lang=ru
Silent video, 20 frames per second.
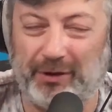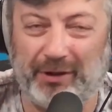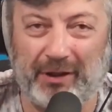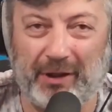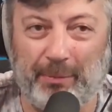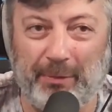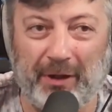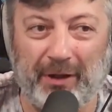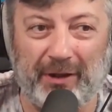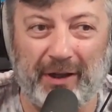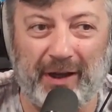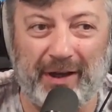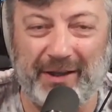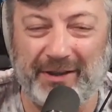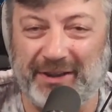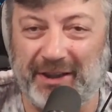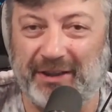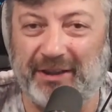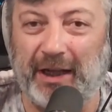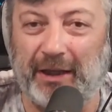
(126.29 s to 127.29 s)
эти
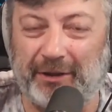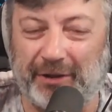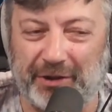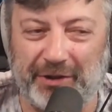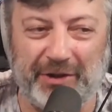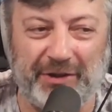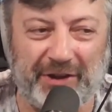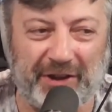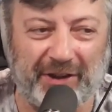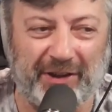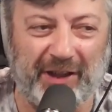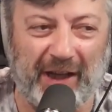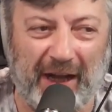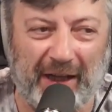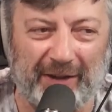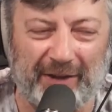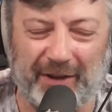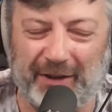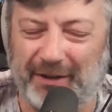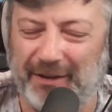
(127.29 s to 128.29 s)
комментарии, диктатор, не
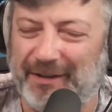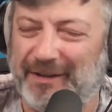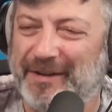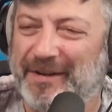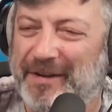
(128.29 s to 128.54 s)
диктатор,